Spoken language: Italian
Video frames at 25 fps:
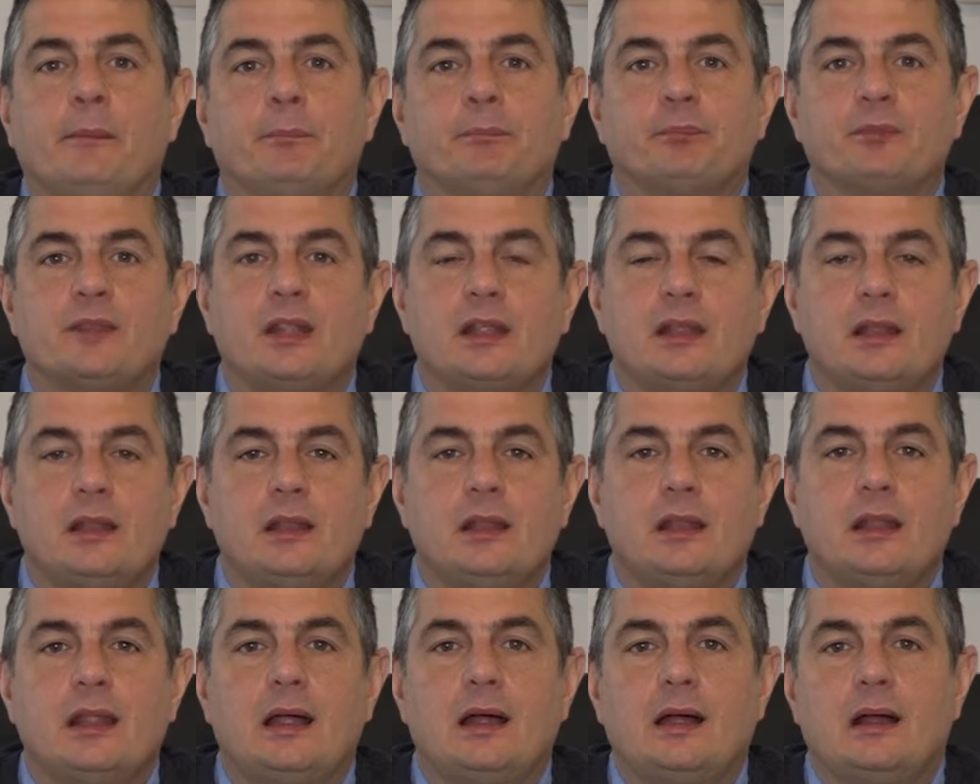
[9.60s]

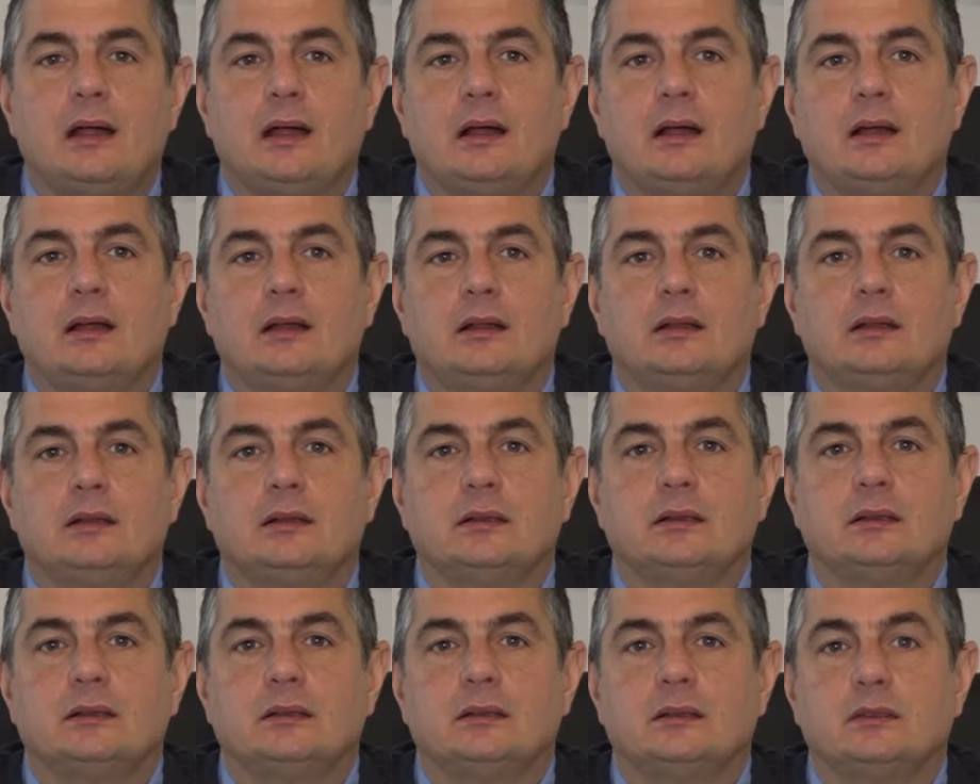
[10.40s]

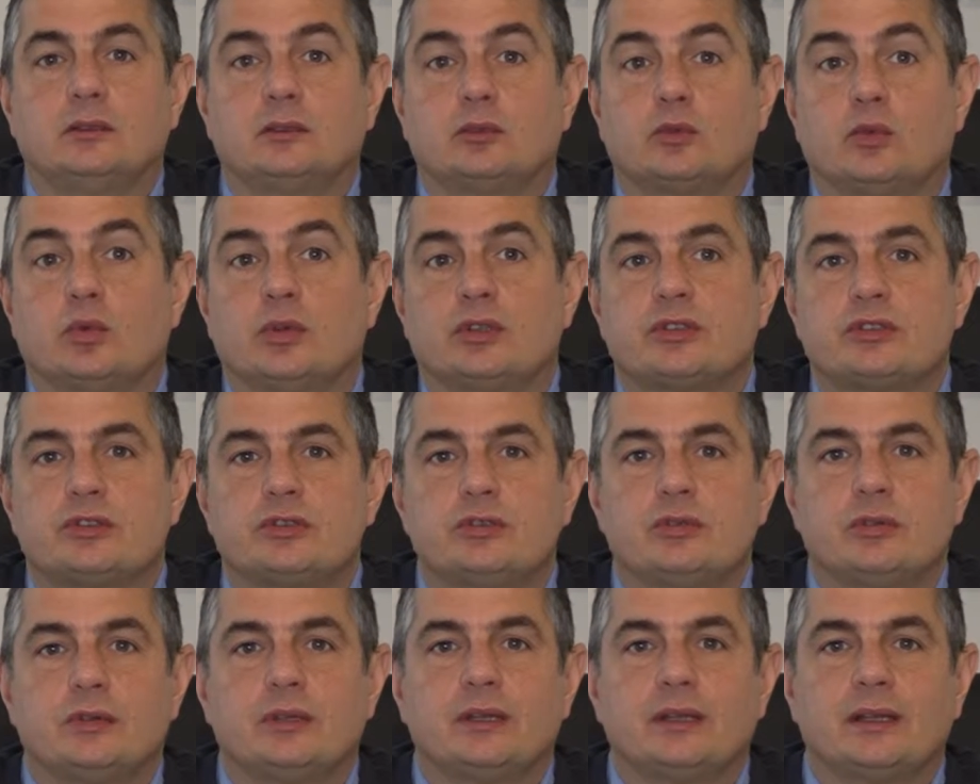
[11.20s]
della
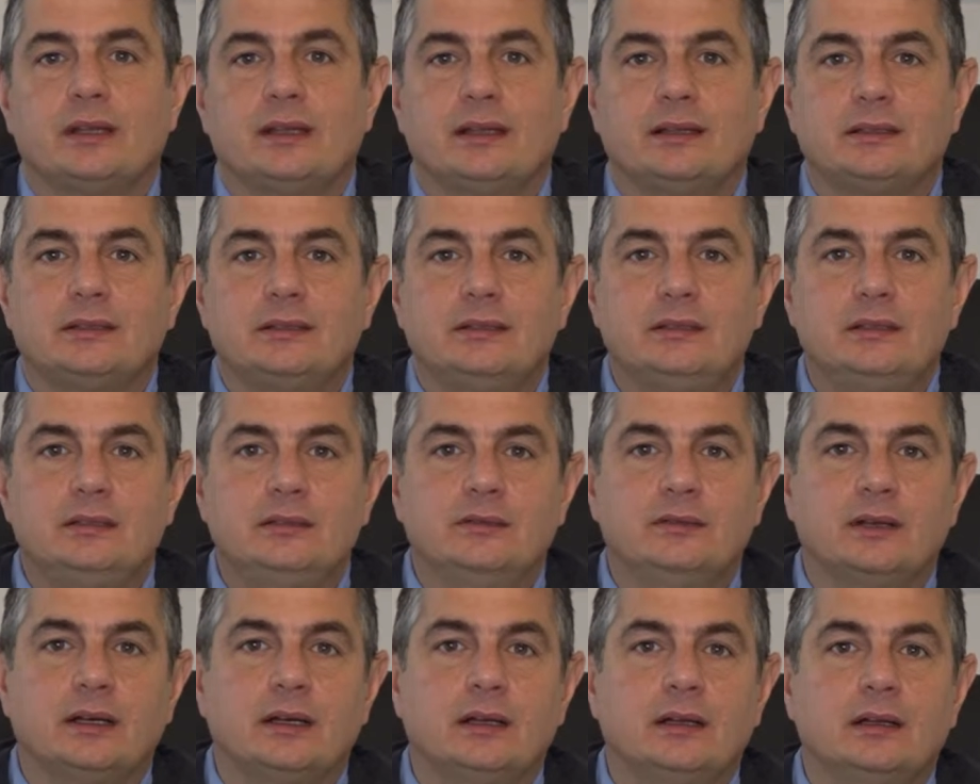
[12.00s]
questione
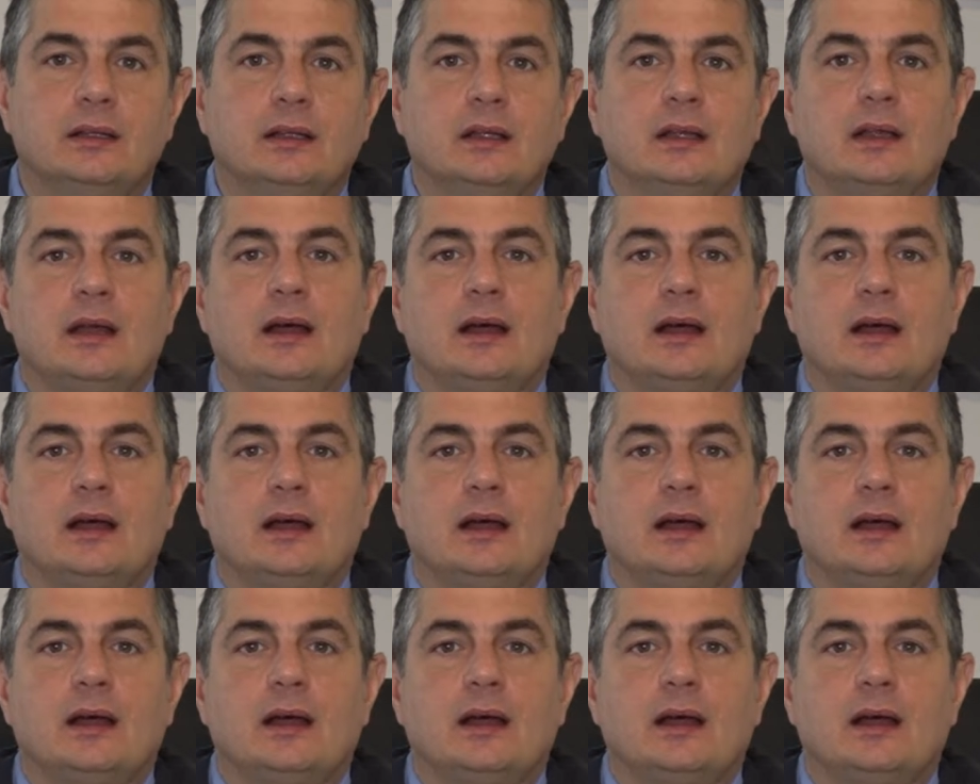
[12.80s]
relativa